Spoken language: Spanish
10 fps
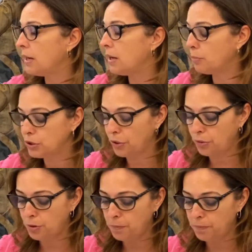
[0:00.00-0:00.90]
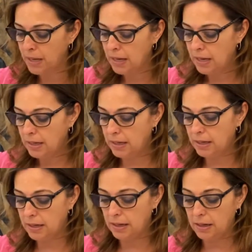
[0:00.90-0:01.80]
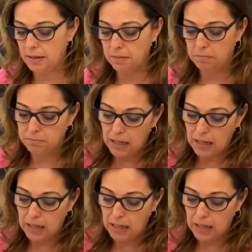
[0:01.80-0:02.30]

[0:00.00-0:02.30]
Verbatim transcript: oposición y que mm,